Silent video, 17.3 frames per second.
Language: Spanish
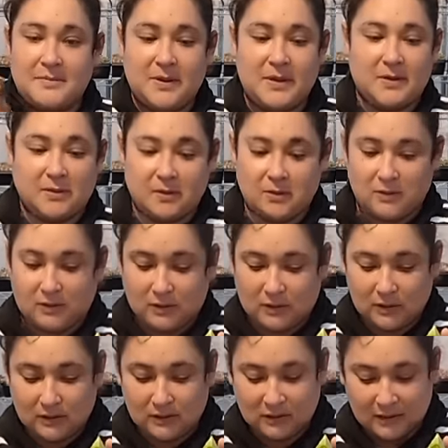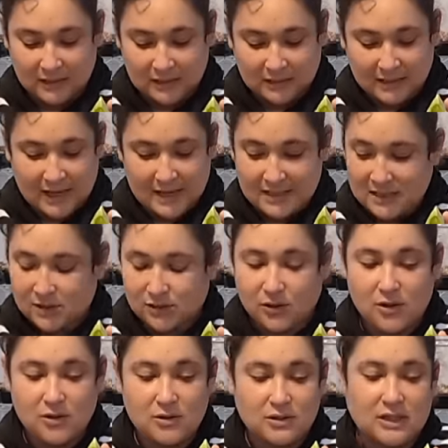pero casi
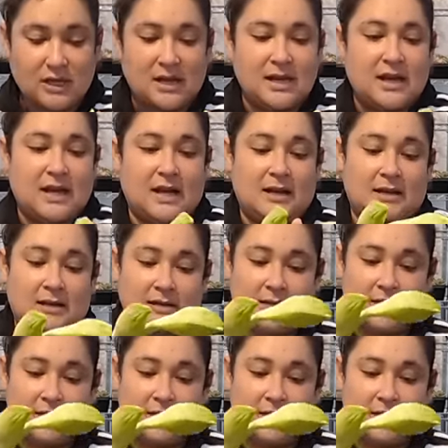todos tenían.